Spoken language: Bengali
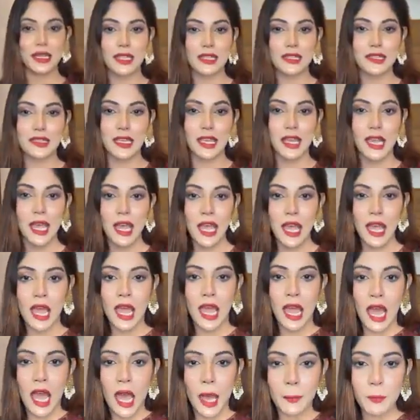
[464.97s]
করে নিয়ে আচ্ছা
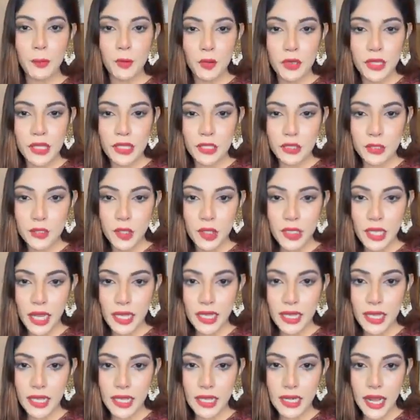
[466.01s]
আপু কিছুদিন
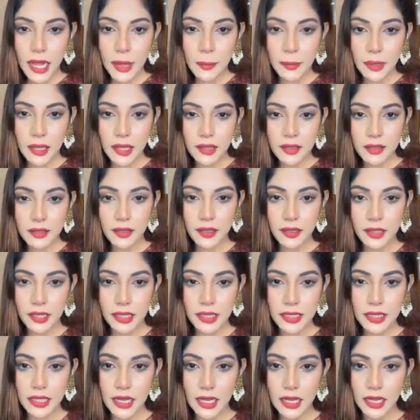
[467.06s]
আগে গ্রামের
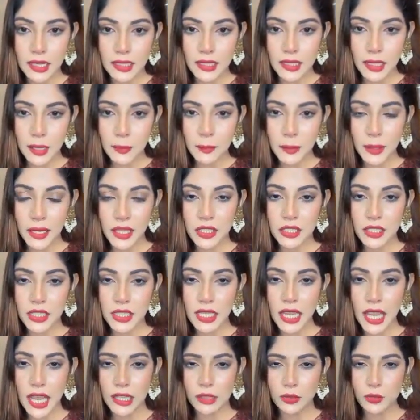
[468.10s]
রেড কালারটা
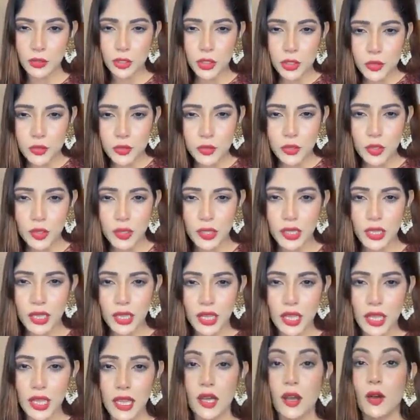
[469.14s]
পেয়েছি এত সুন্দর
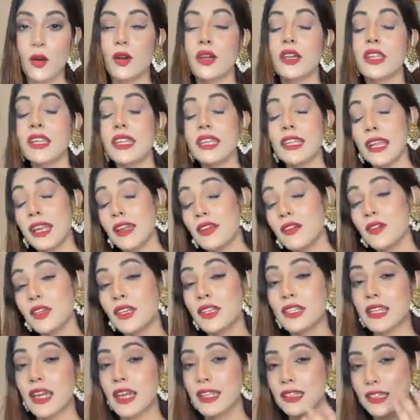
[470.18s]
ও গ্রিন অ্যান্ড
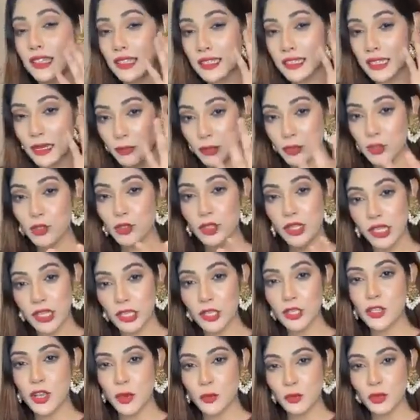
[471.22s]
রেড কালার দেখছেন আমার চোখে
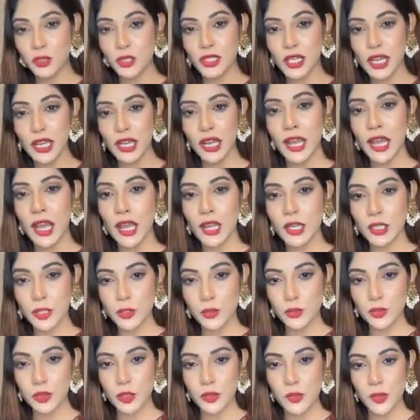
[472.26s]
কি সমস্যা
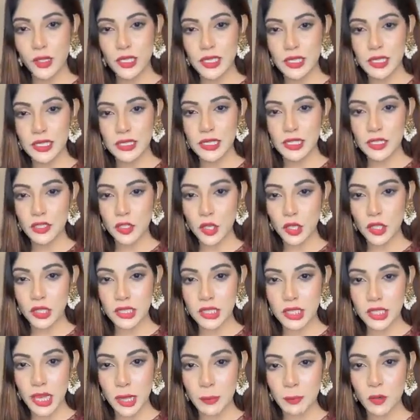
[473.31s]
সুন্দর ড্রেসটা জাস্ট
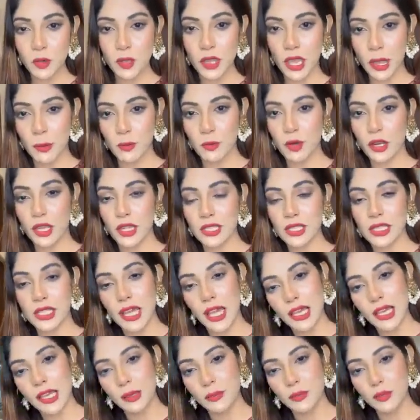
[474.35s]
অস্থির আপু কেমন
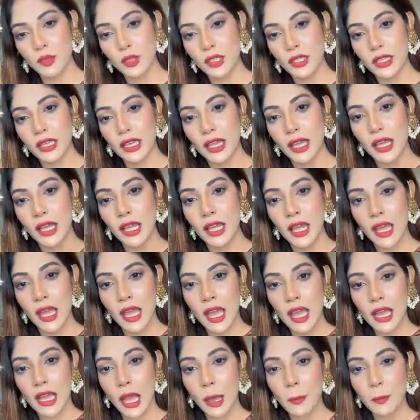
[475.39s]
আছেন আলহামদুলিল্লাহ
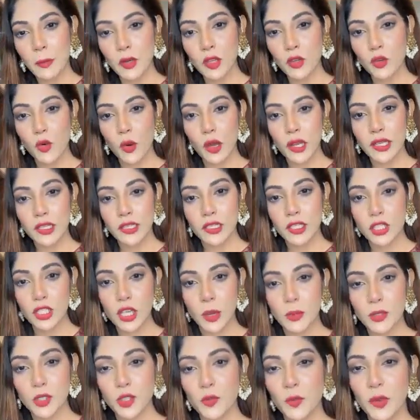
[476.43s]
কাপড়ের কোয়ালিটি
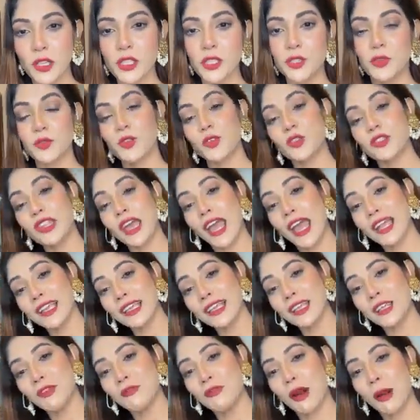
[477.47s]
সবসময় সুন্দর
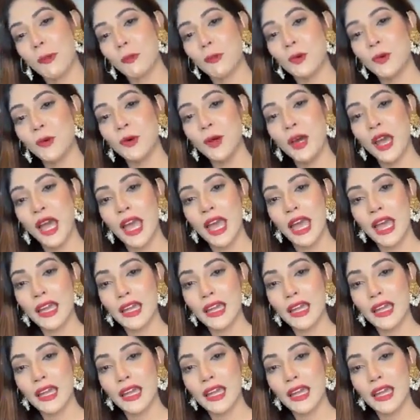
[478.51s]
থ্যাংক ইউ আপু